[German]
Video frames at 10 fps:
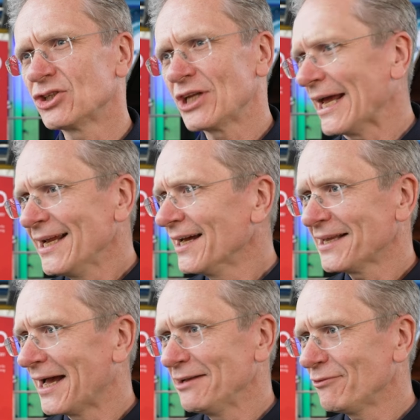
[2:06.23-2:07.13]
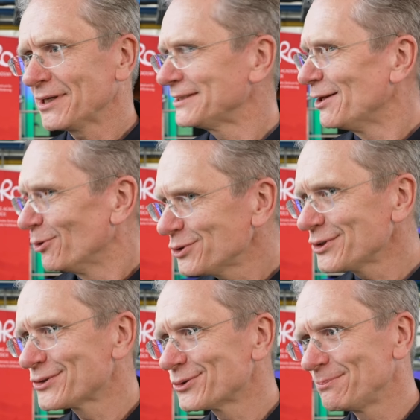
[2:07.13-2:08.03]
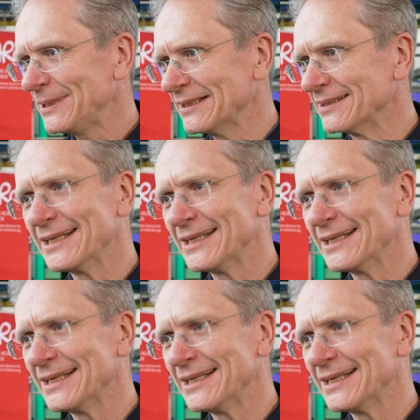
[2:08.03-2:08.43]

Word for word: steigert einfach die Lust zu spielen,